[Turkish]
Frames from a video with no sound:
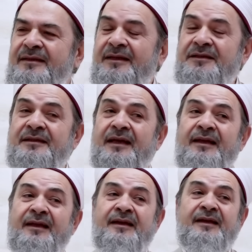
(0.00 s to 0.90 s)

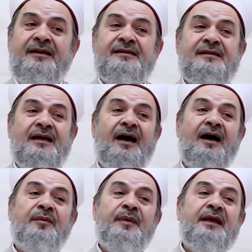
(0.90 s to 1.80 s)
İşte
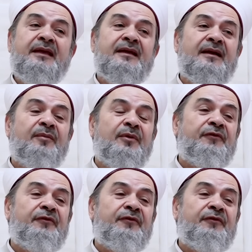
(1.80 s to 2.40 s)
sahabeyi kiram